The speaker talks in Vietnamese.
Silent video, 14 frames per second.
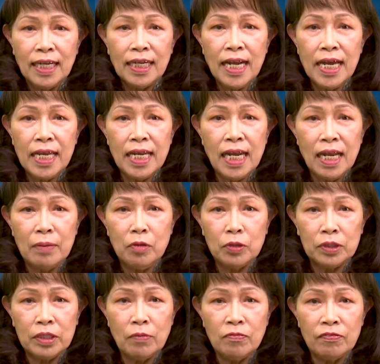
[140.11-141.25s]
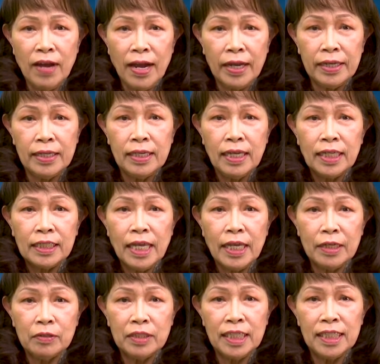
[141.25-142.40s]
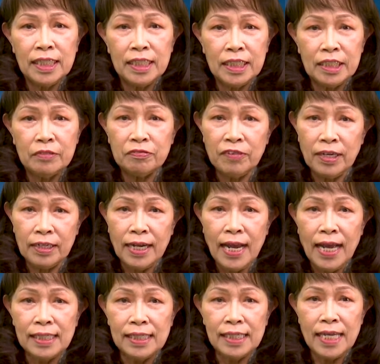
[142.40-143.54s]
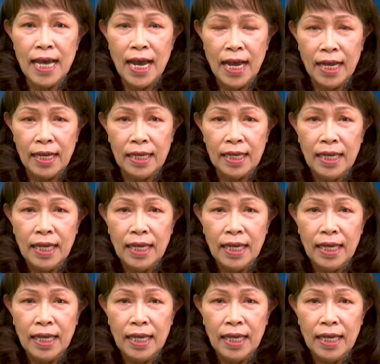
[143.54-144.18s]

Đây là một tông phái theo tín ngưỡng Phật A-di-đà.